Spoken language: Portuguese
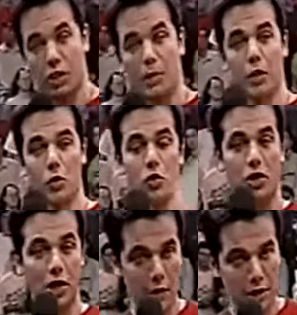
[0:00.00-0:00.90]
que também nos
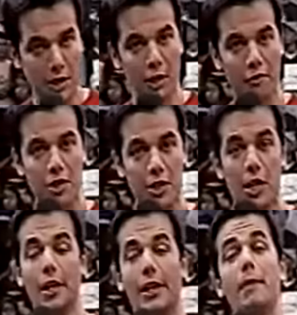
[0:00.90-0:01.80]
concedeu essa entrevista
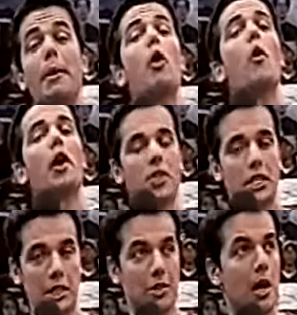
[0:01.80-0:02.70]
e liberou a
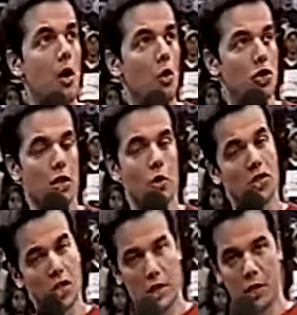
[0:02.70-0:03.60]
gente,
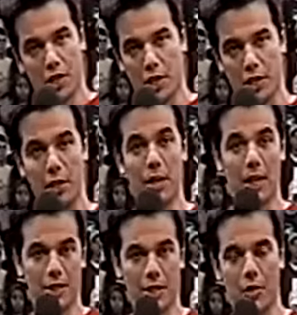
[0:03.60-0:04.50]
concedeu a gente a
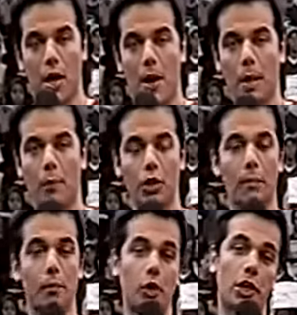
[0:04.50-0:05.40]
liberação para poder,
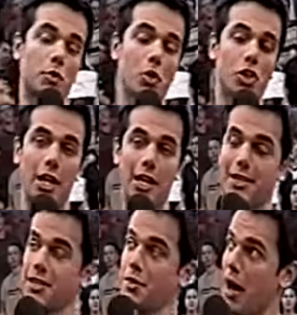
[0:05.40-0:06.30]
podermos mostrar
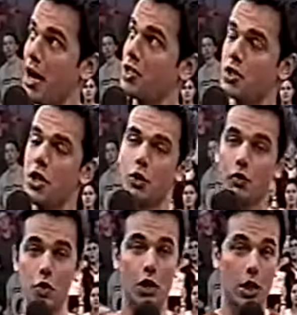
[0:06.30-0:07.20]
essas imagens do
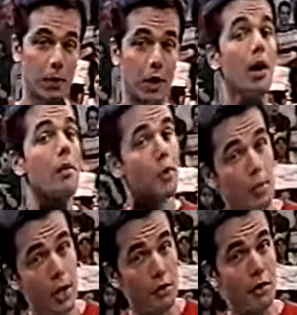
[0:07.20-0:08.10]
videoclipe
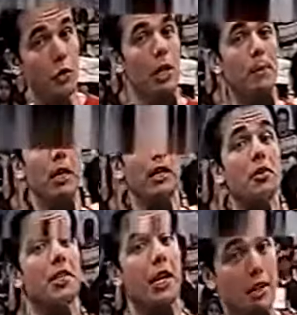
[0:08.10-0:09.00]
proibido, o videoclipe que não
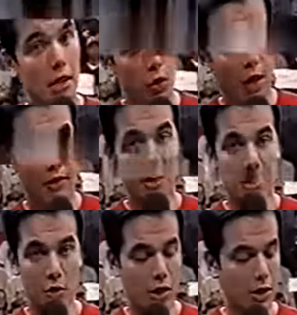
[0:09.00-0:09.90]
está entrando no ar.
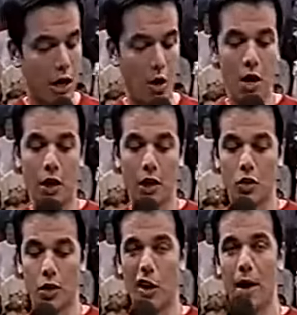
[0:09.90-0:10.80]
Facção Central,
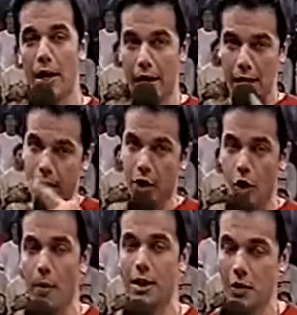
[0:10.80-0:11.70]
isso aqui é uma guerra. Tá aqui, ó,
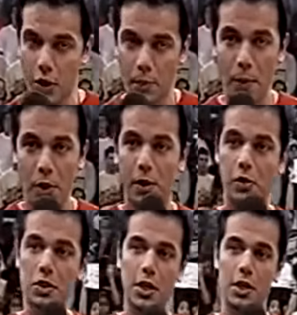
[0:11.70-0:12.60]
uma salva de palmas para
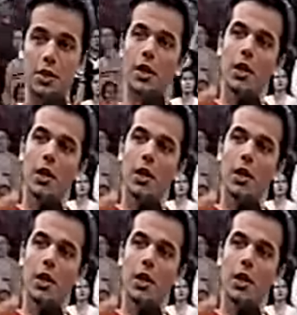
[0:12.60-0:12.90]
vocês.